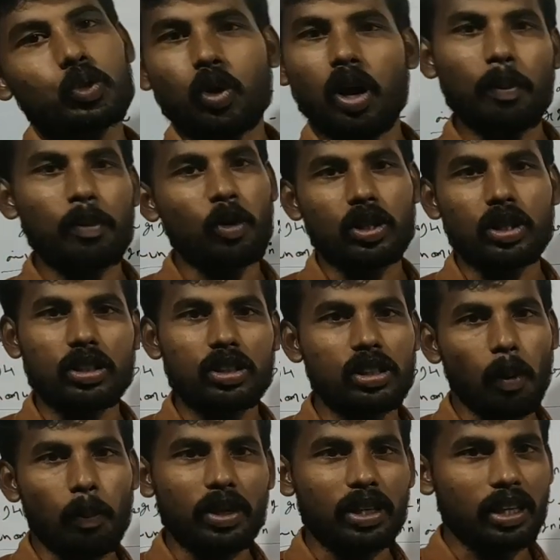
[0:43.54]
சுனாமி
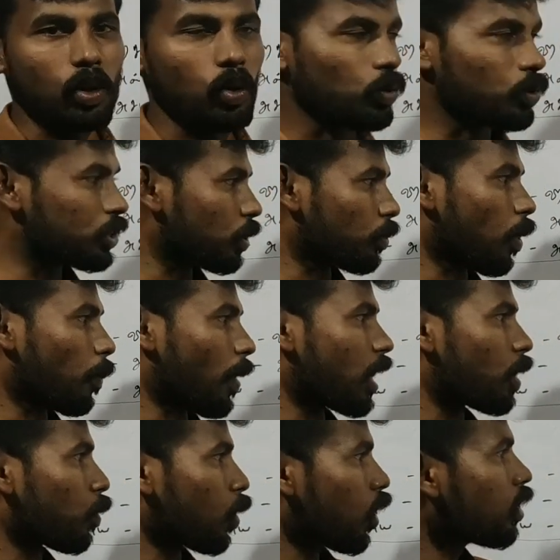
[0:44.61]
வந்துச்சு அப்படிங்கிற ஒரு விஷயம்லாம்
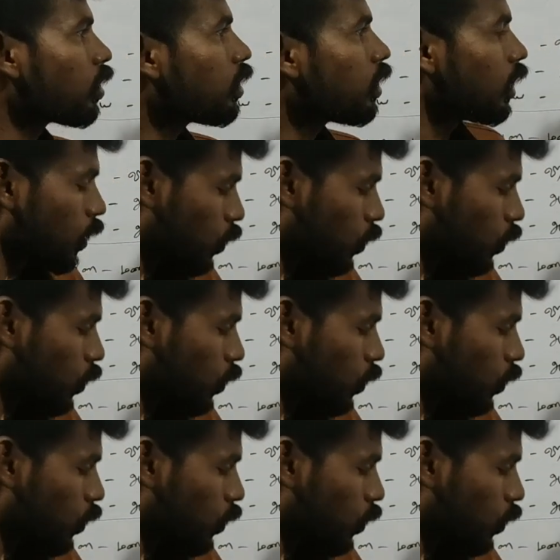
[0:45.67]
பார்க்க போகிறோம்